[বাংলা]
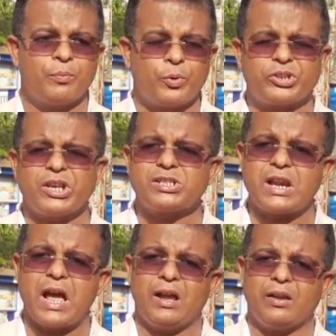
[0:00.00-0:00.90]

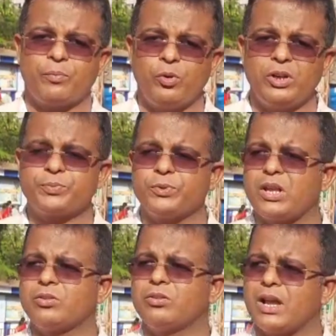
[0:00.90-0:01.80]
প্রচেষ্টা পুলিশ
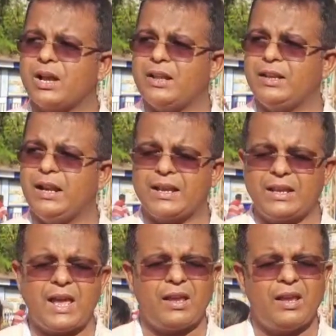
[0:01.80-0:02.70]
প্রশাসনকে কাজে
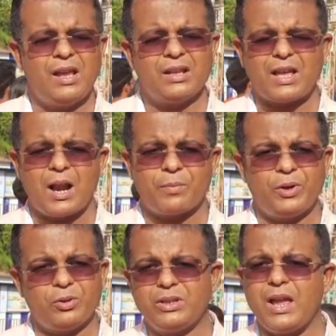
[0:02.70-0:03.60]
লাগিয়ে তার
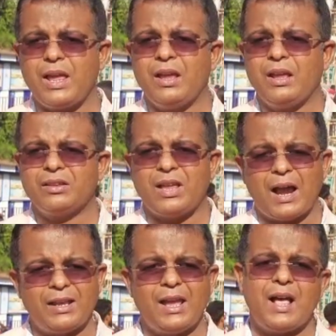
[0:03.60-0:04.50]
বিরুদ্ধে
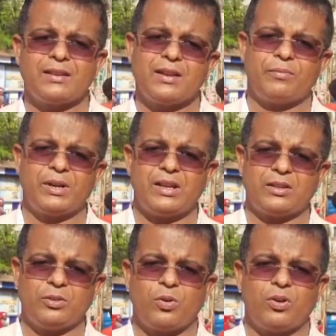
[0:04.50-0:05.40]
দাঁড়িয়ে আজকে আমরা
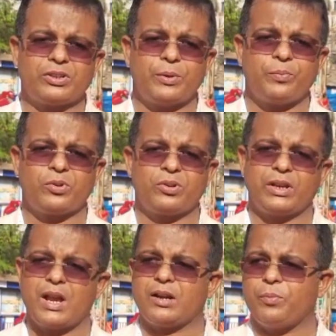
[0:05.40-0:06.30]
জাতীয় কংগ্রেসের পক্ষ
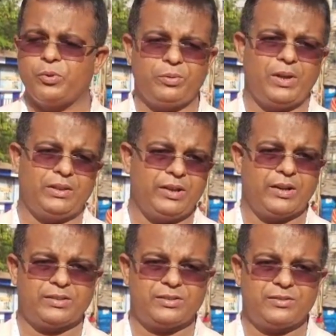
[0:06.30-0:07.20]
থেকে একটা প্রতিবাদ জানাচ্ছি